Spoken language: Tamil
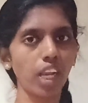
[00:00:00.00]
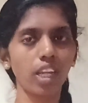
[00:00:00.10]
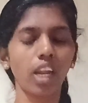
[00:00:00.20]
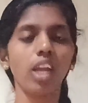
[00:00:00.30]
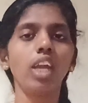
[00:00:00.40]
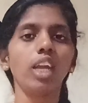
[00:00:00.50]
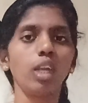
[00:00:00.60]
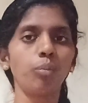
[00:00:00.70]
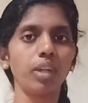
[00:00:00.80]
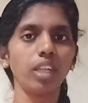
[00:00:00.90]
கேட்குறேன்
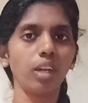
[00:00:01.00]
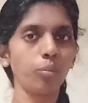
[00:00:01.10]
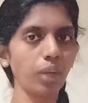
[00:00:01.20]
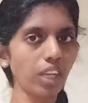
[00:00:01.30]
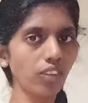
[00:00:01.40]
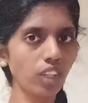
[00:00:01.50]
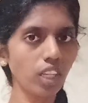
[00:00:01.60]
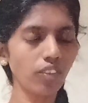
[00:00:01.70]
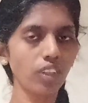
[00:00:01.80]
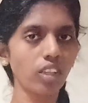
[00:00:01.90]
இப்போ இந்த
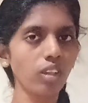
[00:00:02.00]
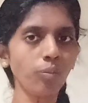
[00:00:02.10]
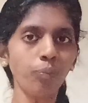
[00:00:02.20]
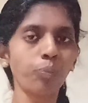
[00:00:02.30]
பேஷண்ட்டை வந்து